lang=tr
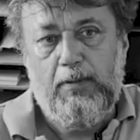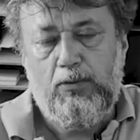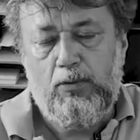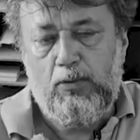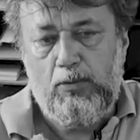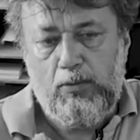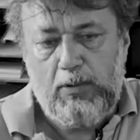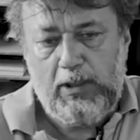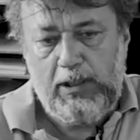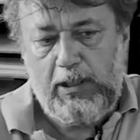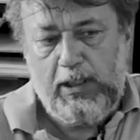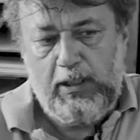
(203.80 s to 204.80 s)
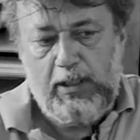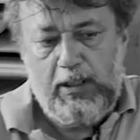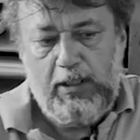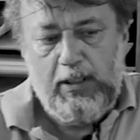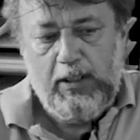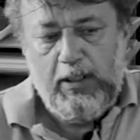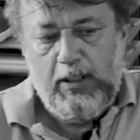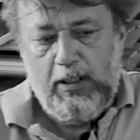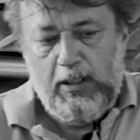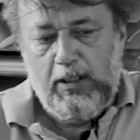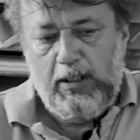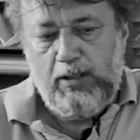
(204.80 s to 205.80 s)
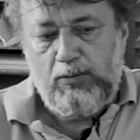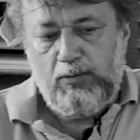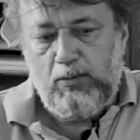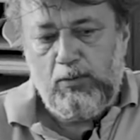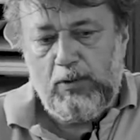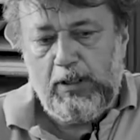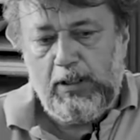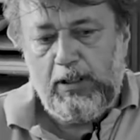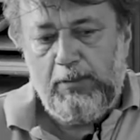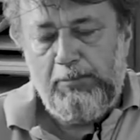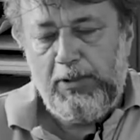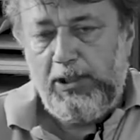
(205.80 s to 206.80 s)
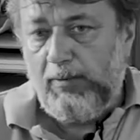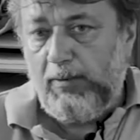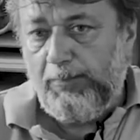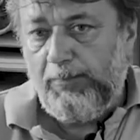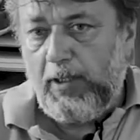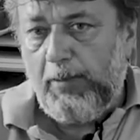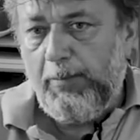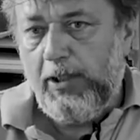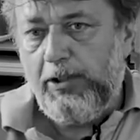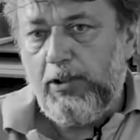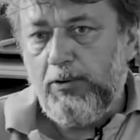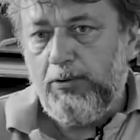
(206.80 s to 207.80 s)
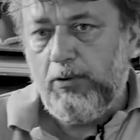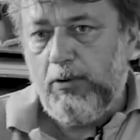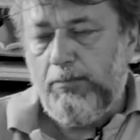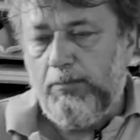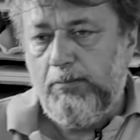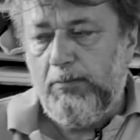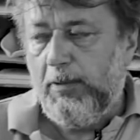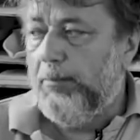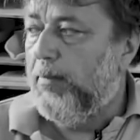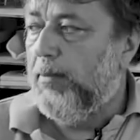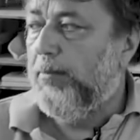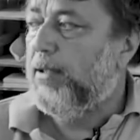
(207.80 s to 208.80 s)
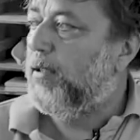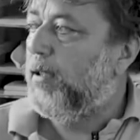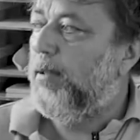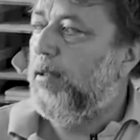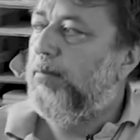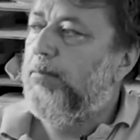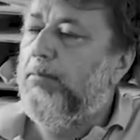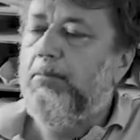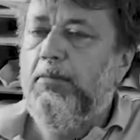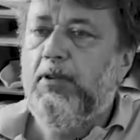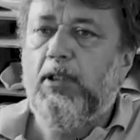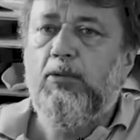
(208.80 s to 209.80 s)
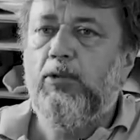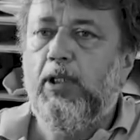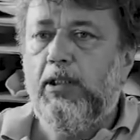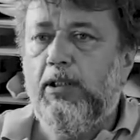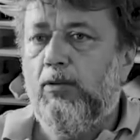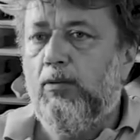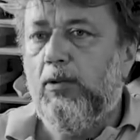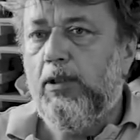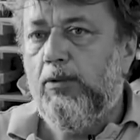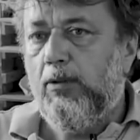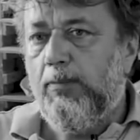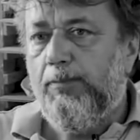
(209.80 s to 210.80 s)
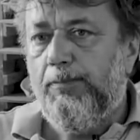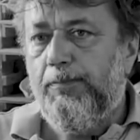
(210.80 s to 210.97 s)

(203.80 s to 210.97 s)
Sordukları şeylere e, sorulara bir cevap vermeye çalışıyorum. Mesela ben rakı tekniği kullanıyorum.